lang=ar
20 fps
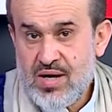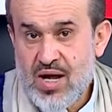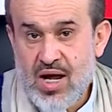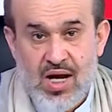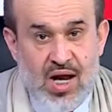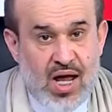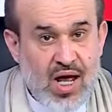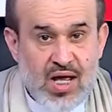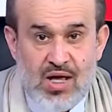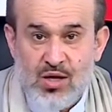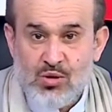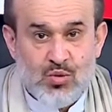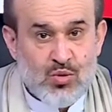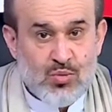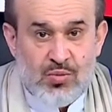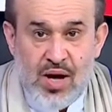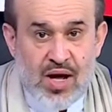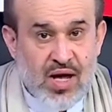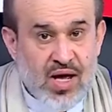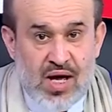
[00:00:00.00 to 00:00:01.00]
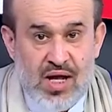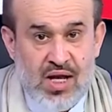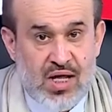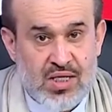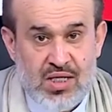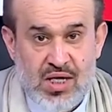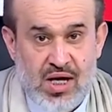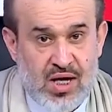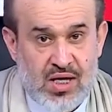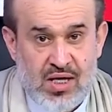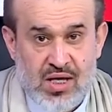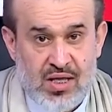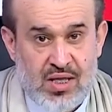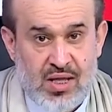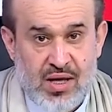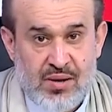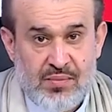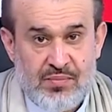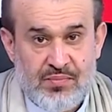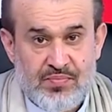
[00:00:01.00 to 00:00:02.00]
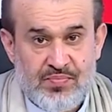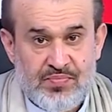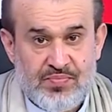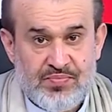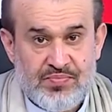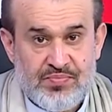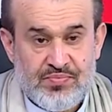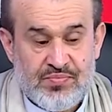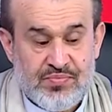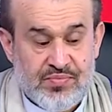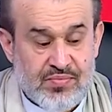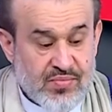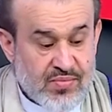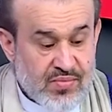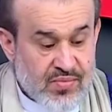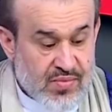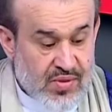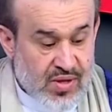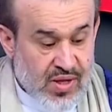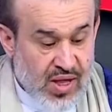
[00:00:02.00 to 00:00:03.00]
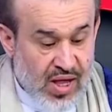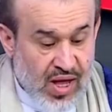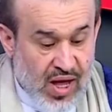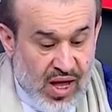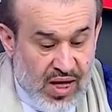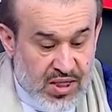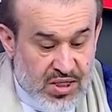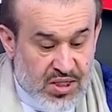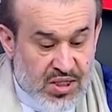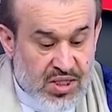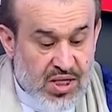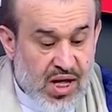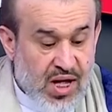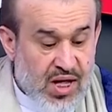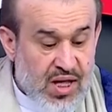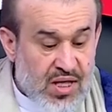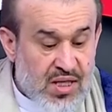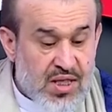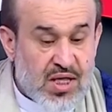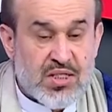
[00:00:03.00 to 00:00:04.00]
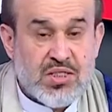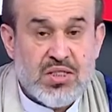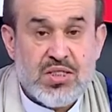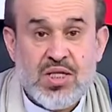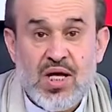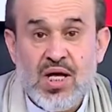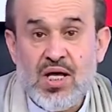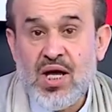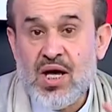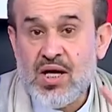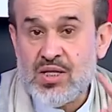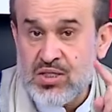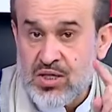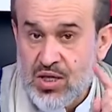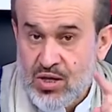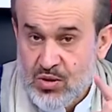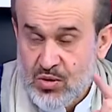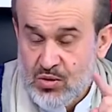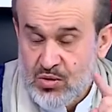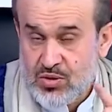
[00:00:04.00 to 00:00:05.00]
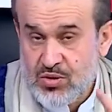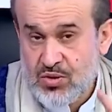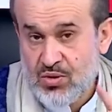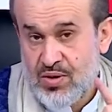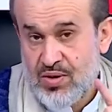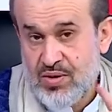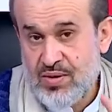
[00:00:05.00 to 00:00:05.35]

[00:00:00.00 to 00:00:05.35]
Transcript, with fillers: الآية ما قالت هكذا حتى إذا استيأس الرسل